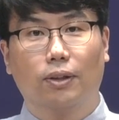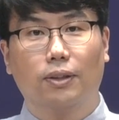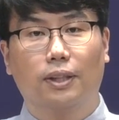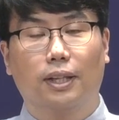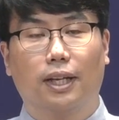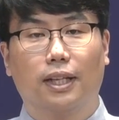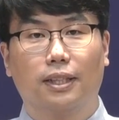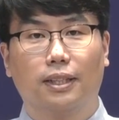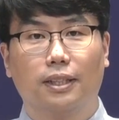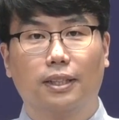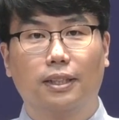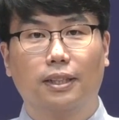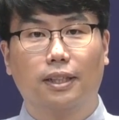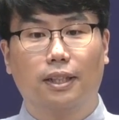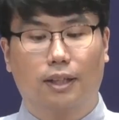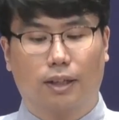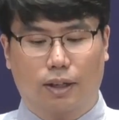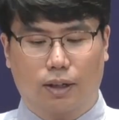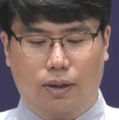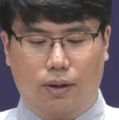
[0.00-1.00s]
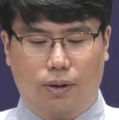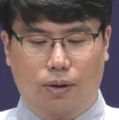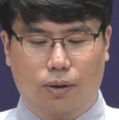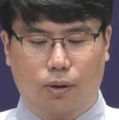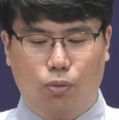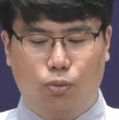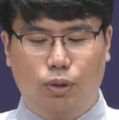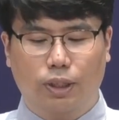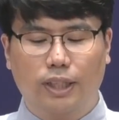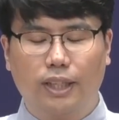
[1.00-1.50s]
어떤 때에는
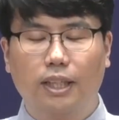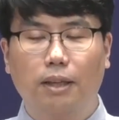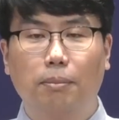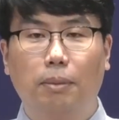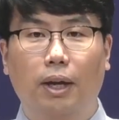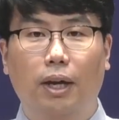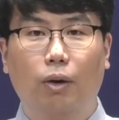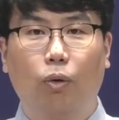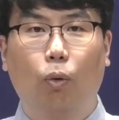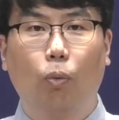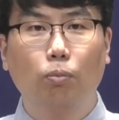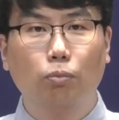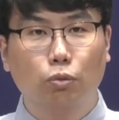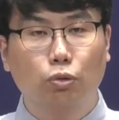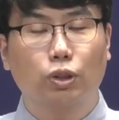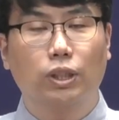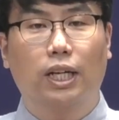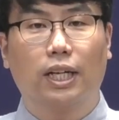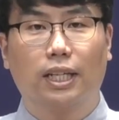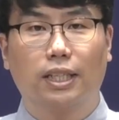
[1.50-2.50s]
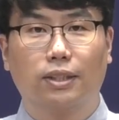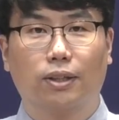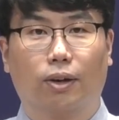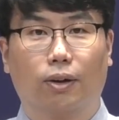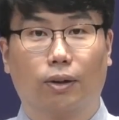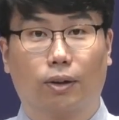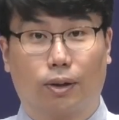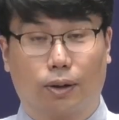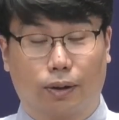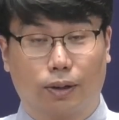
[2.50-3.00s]
어, 우리 팀의
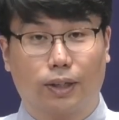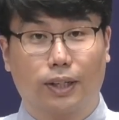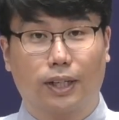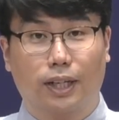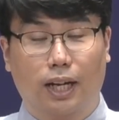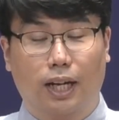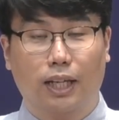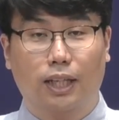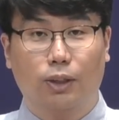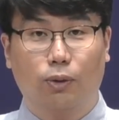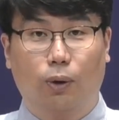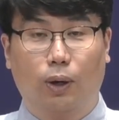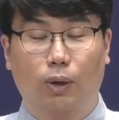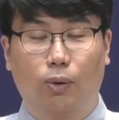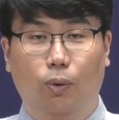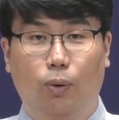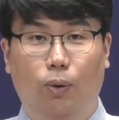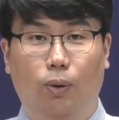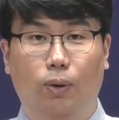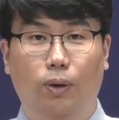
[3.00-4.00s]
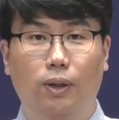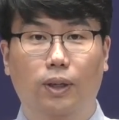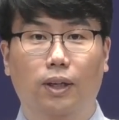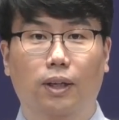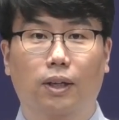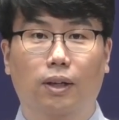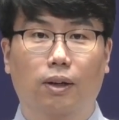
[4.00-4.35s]
홈구장에서 경기를 하기도 하고